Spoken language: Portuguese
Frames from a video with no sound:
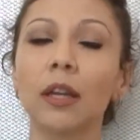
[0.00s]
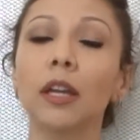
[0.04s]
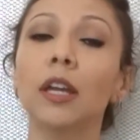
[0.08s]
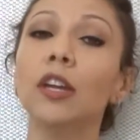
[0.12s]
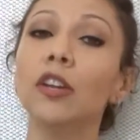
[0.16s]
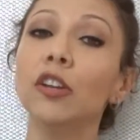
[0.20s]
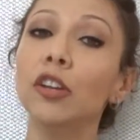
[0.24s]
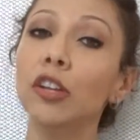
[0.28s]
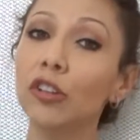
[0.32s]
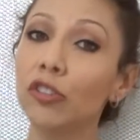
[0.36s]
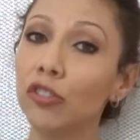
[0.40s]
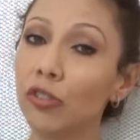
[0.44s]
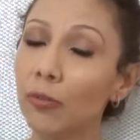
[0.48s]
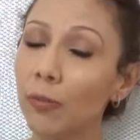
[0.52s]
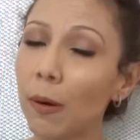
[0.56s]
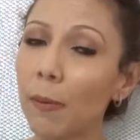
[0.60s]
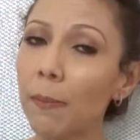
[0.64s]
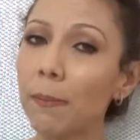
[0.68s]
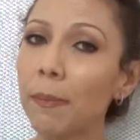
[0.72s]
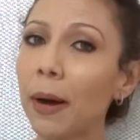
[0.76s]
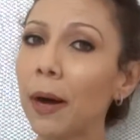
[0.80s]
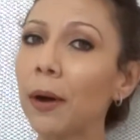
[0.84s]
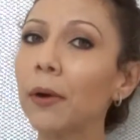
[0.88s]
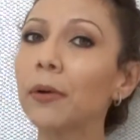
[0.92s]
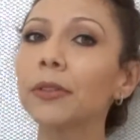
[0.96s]
E na de
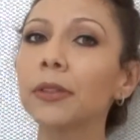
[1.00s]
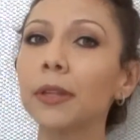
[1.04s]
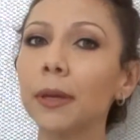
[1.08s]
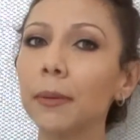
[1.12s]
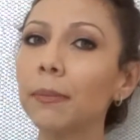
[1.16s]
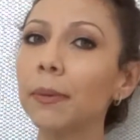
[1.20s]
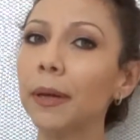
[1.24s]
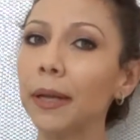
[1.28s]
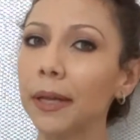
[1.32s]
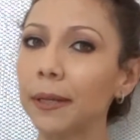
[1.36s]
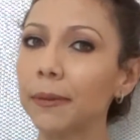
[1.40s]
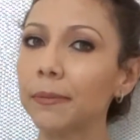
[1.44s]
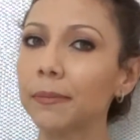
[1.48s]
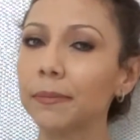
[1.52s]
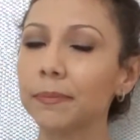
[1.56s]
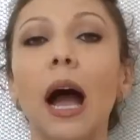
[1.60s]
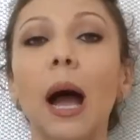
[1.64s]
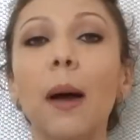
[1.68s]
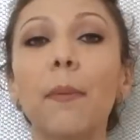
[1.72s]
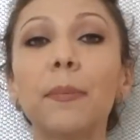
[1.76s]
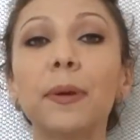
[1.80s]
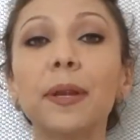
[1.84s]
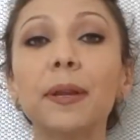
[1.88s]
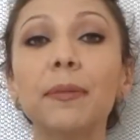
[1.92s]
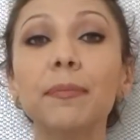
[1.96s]
Bhopal também.
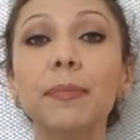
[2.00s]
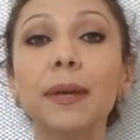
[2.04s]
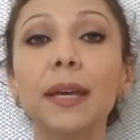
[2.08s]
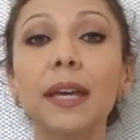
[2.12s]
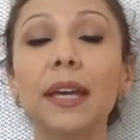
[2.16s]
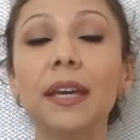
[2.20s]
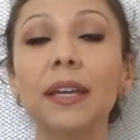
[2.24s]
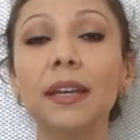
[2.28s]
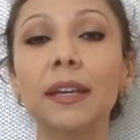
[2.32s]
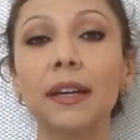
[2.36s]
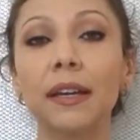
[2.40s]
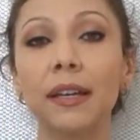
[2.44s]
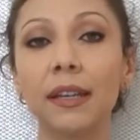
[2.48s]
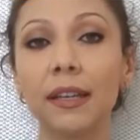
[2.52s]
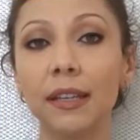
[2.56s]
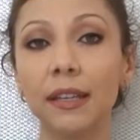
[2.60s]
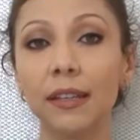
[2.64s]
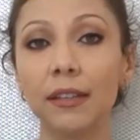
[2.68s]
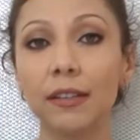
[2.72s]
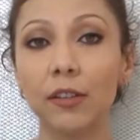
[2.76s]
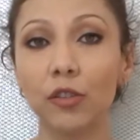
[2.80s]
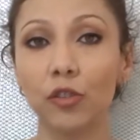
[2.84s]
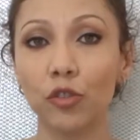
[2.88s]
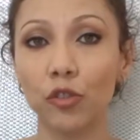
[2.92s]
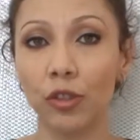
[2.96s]
A primeira
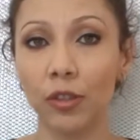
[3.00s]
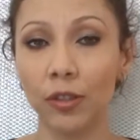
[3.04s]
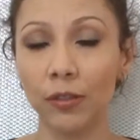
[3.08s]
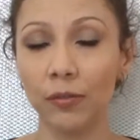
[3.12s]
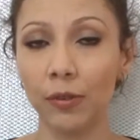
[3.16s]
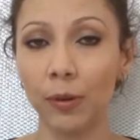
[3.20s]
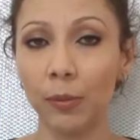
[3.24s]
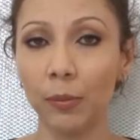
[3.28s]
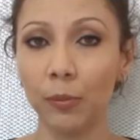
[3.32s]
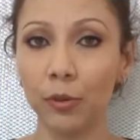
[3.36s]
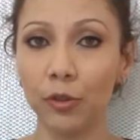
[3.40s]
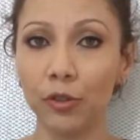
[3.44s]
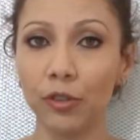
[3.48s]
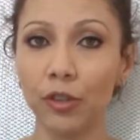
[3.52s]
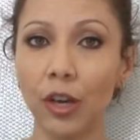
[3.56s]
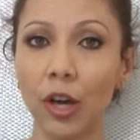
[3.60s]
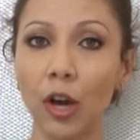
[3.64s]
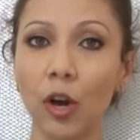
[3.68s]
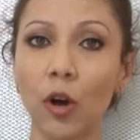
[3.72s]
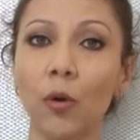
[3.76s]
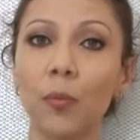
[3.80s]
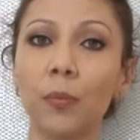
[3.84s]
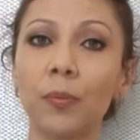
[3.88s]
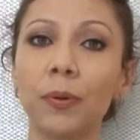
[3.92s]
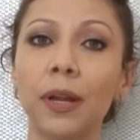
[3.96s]
iniciativa
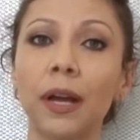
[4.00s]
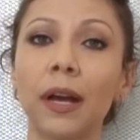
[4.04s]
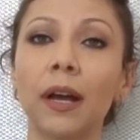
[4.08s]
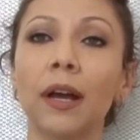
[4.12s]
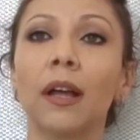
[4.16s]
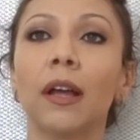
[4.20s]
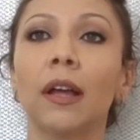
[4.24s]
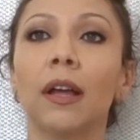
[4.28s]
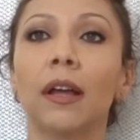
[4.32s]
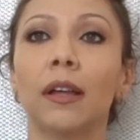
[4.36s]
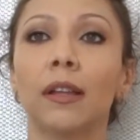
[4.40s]
mundial para